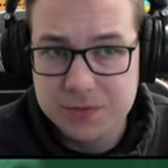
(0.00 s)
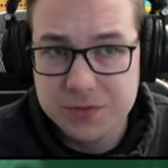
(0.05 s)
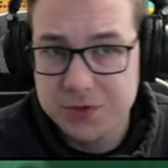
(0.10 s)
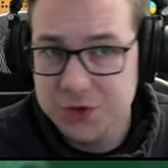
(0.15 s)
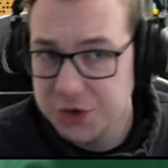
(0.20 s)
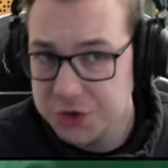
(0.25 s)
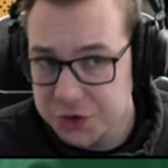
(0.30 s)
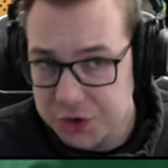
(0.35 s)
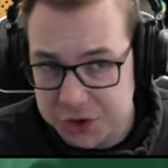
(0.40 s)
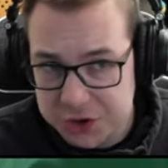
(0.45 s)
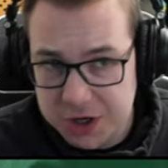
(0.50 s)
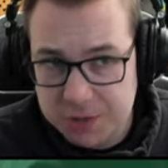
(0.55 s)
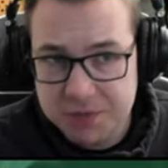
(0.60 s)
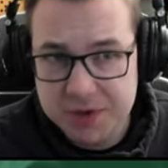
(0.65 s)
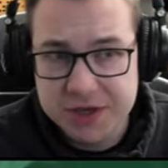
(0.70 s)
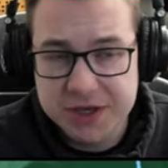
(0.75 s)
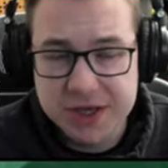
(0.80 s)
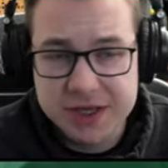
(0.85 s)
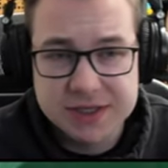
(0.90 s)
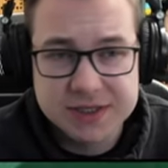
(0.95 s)
No i troszkę
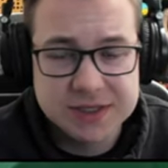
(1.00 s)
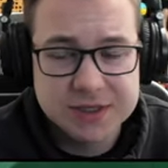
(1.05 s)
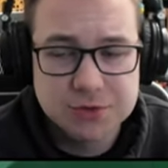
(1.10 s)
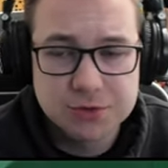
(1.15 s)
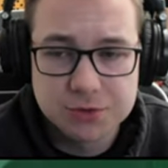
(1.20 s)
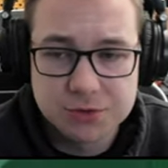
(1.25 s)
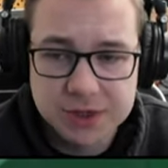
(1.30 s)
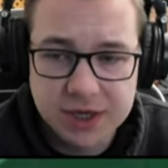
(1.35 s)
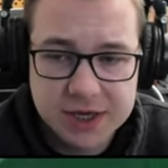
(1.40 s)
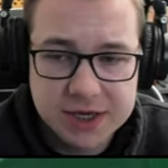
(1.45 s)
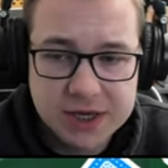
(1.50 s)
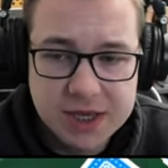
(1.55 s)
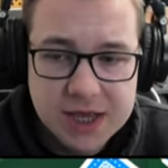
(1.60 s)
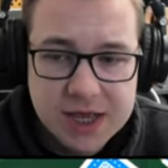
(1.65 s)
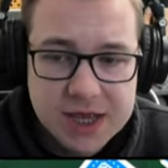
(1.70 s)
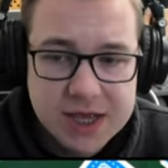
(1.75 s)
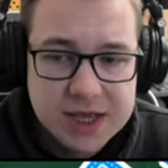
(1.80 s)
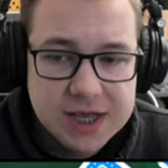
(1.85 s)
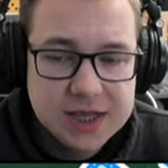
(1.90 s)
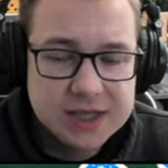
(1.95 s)
pieniędzy tutaj
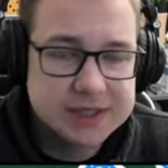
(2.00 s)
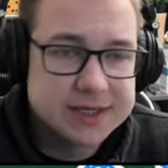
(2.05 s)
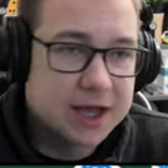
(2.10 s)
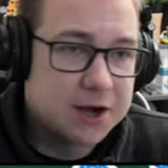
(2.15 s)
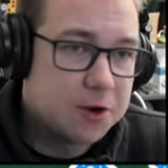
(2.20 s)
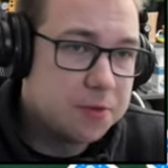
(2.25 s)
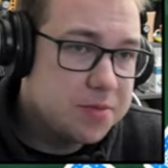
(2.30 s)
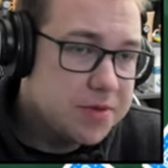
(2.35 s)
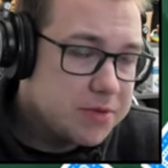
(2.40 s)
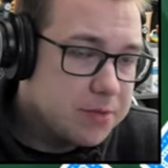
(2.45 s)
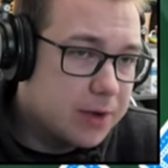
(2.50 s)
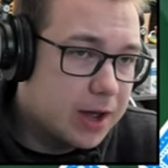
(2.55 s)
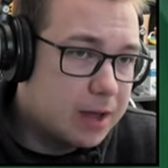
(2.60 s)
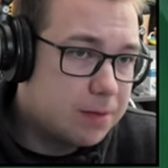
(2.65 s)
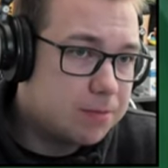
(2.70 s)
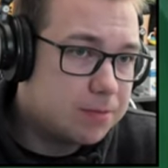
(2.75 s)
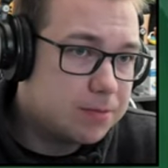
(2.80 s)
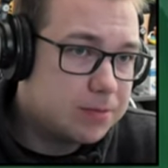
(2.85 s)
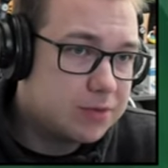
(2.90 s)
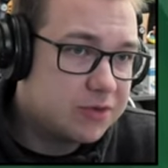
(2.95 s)
zarobiłem.
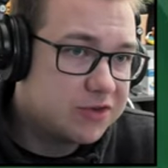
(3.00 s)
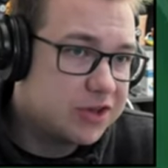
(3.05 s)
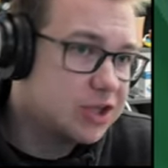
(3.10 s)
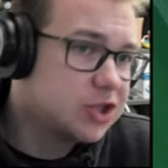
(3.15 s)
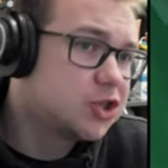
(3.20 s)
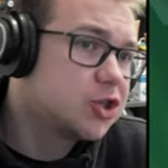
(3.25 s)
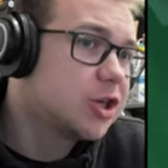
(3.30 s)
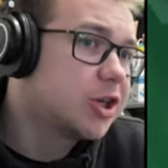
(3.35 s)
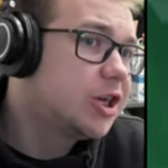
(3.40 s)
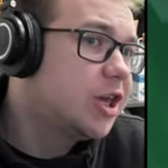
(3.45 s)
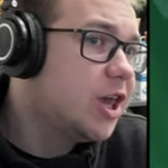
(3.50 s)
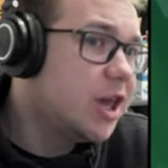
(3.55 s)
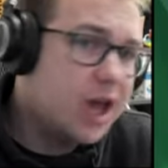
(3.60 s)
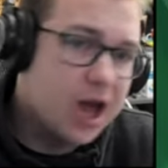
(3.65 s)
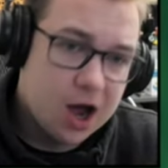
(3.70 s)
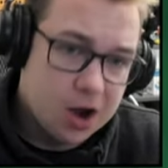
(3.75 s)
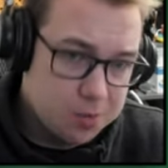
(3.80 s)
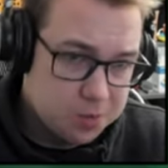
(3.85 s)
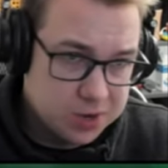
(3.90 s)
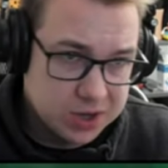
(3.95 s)
Więc się
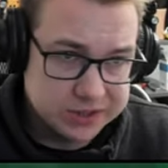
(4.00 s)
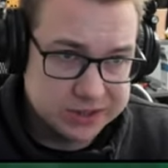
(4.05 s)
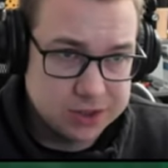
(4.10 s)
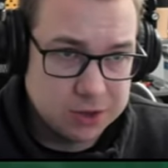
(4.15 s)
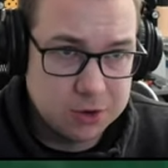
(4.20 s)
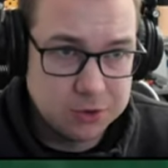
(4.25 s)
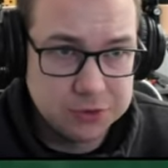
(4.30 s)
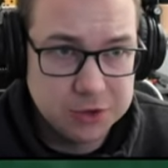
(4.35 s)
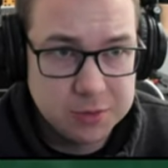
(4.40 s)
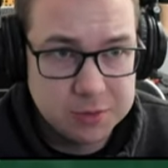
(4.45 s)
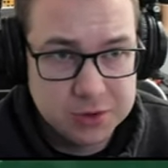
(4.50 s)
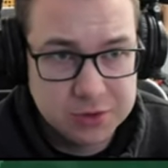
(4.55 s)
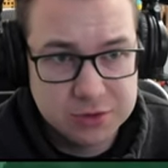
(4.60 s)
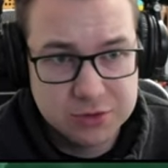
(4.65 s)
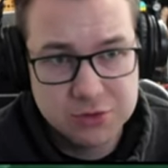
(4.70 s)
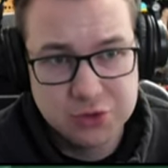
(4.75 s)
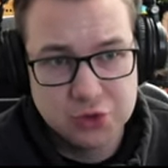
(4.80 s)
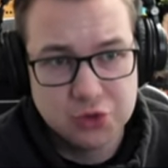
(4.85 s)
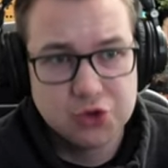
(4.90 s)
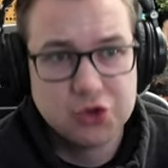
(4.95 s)
giga opłacało, no bo
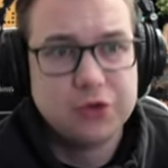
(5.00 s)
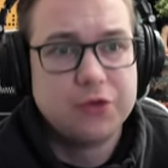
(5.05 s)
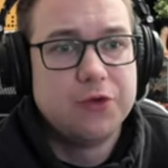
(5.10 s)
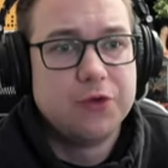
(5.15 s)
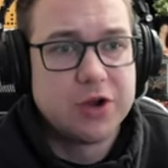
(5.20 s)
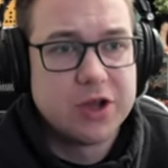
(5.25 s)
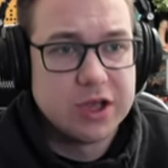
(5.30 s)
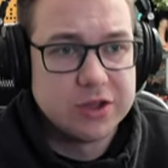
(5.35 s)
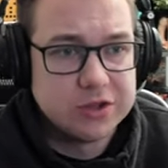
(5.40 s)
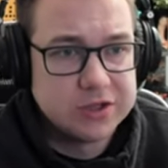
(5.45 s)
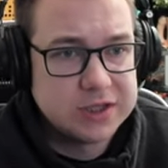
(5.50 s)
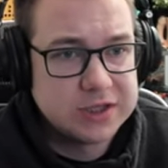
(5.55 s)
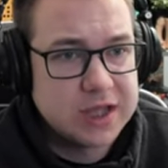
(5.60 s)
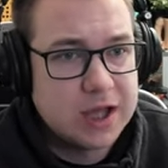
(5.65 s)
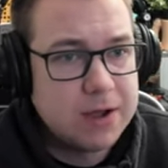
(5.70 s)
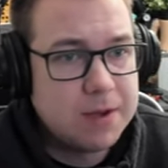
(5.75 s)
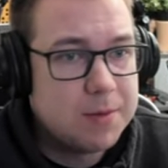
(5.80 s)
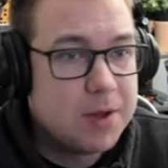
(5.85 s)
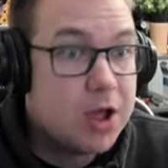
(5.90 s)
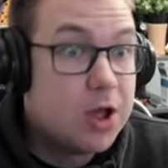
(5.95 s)
już czwórkę
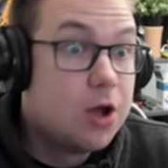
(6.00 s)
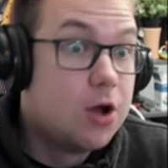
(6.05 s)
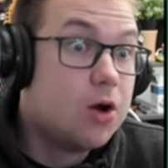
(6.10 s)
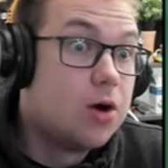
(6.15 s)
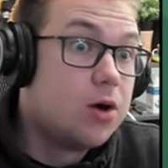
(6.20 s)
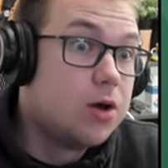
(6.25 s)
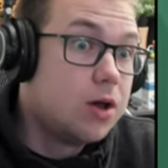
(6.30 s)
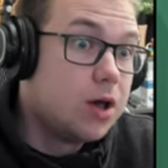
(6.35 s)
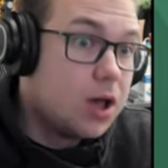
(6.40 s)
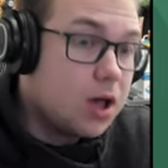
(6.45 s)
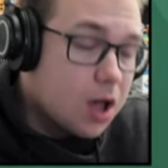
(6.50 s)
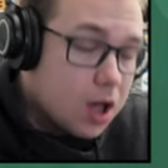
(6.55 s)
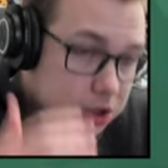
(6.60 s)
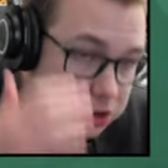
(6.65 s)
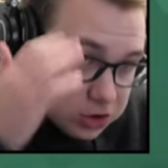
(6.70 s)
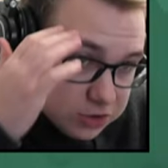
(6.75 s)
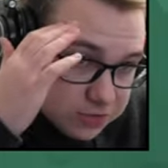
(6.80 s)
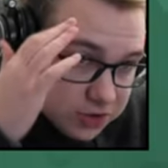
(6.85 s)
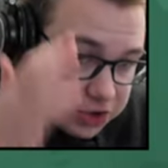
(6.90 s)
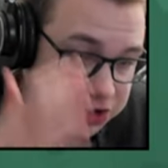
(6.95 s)
dostałem. O
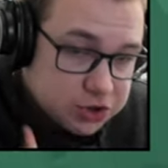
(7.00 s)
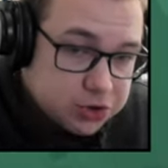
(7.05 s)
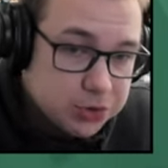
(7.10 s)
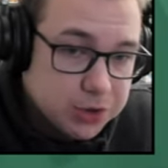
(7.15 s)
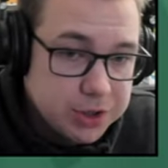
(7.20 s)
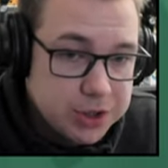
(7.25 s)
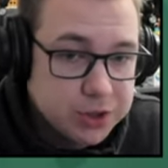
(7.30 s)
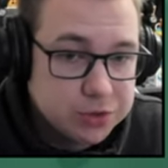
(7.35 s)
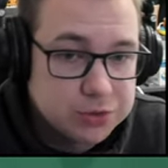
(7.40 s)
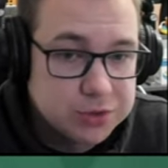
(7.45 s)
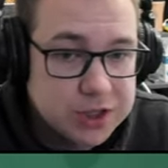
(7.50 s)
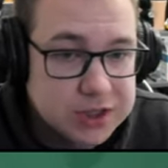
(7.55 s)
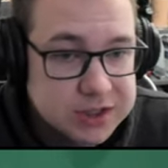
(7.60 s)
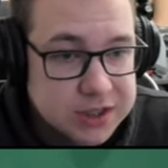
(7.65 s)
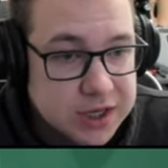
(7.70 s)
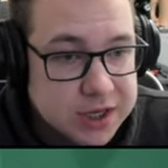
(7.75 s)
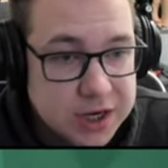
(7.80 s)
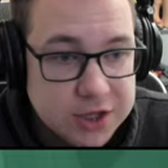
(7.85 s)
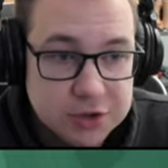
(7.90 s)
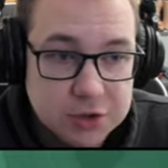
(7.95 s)
Jezu, weź trójkę tutaj
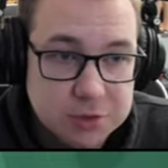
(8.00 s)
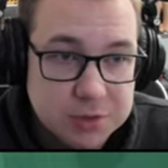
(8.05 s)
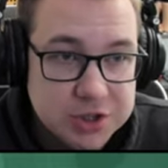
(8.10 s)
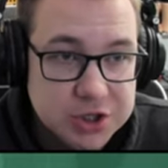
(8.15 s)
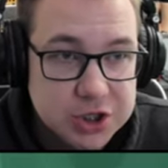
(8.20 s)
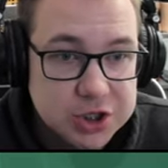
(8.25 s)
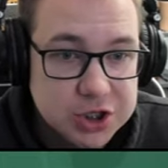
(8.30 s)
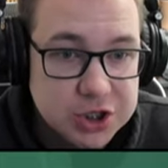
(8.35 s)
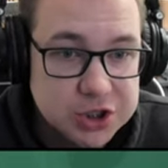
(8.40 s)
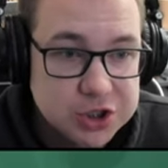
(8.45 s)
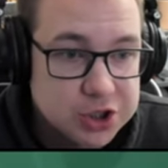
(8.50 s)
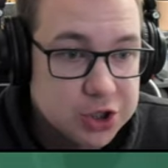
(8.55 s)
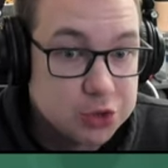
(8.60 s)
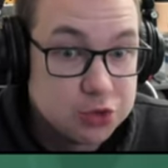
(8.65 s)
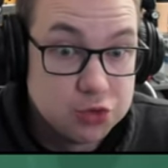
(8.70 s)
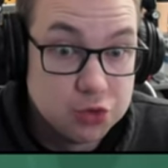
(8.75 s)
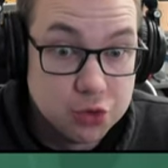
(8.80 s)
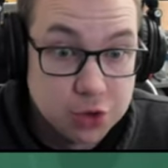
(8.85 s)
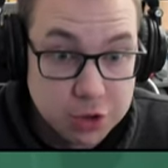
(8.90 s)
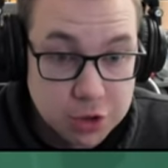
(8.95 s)
zagraj, to będzie ciężkie.
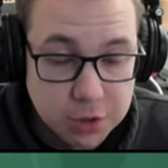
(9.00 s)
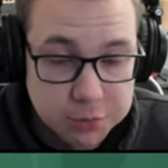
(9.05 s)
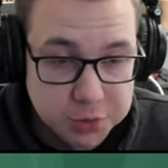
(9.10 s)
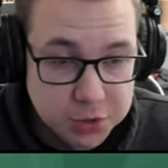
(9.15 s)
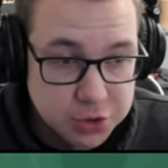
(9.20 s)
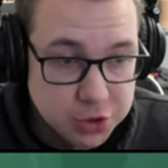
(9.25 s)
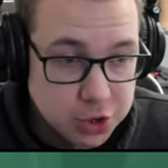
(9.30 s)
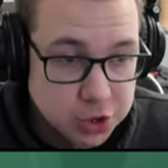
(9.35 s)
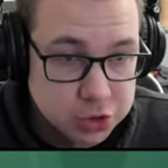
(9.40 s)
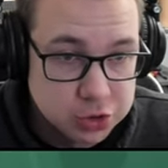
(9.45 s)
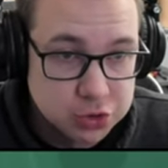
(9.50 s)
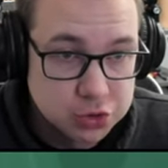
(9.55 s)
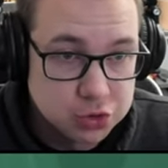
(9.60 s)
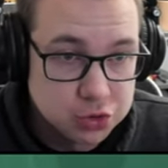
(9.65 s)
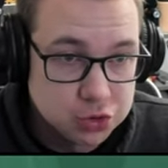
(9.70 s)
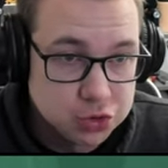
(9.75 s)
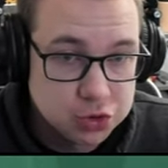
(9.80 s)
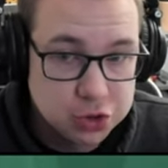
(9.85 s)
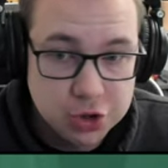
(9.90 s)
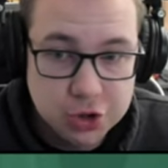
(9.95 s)
Tu ile pieniędzy,
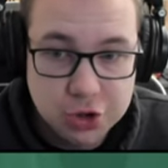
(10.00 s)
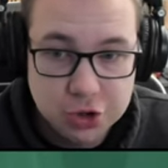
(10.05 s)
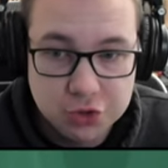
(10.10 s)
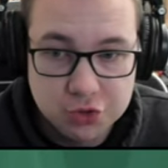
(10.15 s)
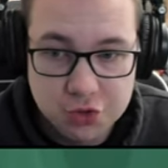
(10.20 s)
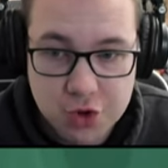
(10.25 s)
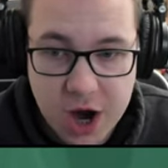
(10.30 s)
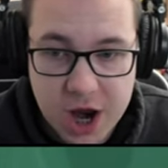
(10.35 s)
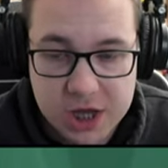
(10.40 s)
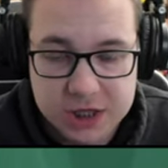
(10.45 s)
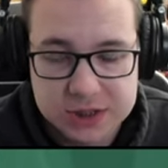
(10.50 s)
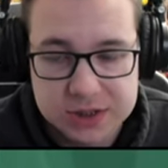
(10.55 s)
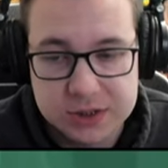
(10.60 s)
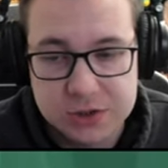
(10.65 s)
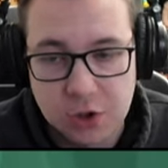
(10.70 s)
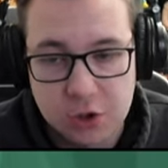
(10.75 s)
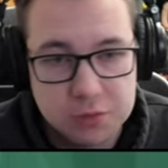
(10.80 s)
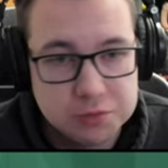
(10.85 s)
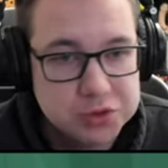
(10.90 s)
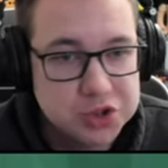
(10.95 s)
jeszcze interest,
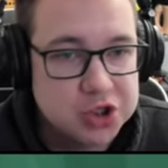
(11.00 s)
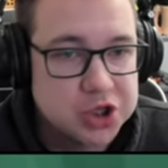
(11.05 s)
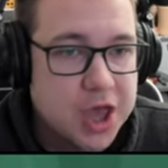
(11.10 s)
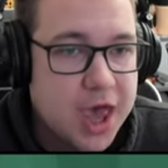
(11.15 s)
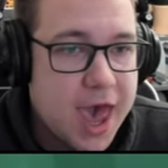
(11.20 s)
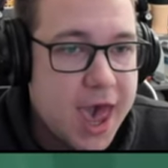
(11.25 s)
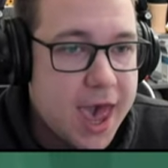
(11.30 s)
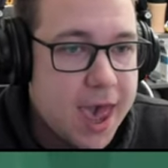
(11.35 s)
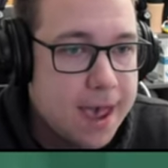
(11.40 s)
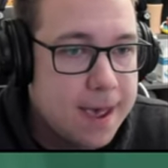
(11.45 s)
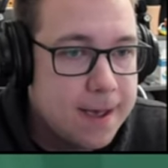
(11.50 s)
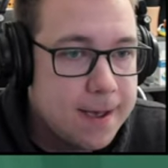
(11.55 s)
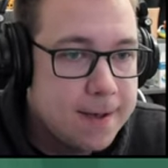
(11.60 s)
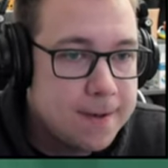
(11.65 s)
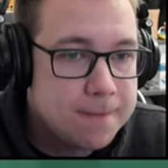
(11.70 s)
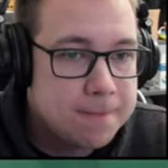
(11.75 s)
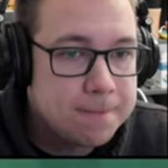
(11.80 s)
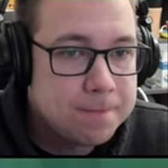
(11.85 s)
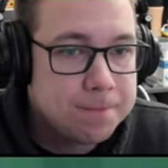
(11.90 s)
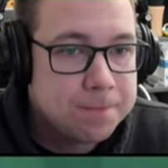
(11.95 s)
dobrze.
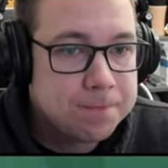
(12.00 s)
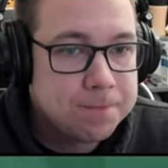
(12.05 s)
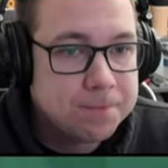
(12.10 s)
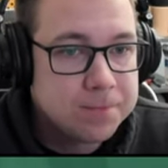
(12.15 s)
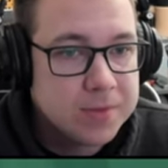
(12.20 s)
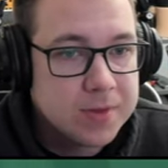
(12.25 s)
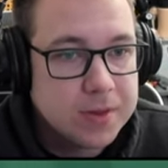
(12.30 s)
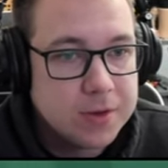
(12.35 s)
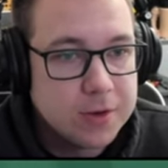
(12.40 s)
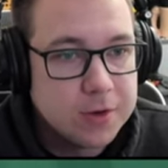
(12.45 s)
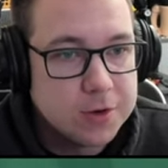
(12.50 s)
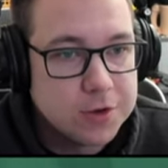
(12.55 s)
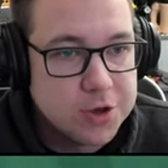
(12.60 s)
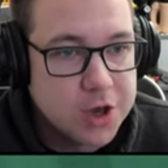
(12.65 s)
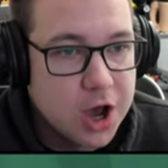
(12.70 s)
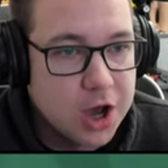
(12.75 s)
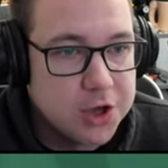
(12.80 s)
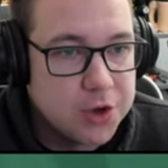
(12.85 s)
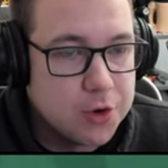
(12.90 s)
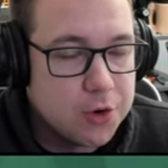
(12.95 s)

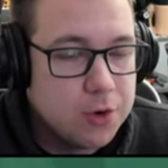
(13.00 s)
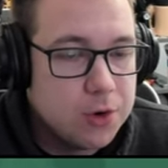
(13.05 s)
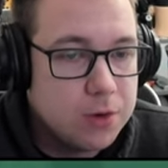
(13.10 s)
Jajo.